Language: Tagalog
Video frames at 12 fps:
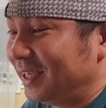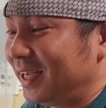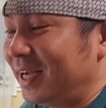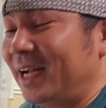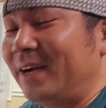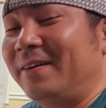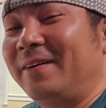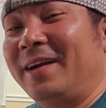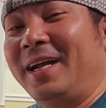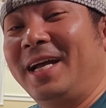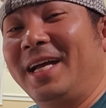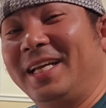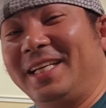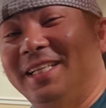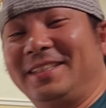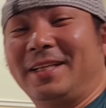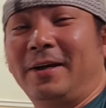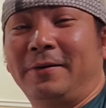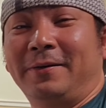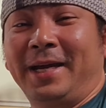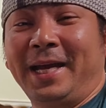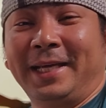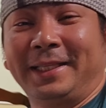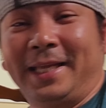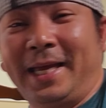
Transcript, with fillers: Alright. Alright.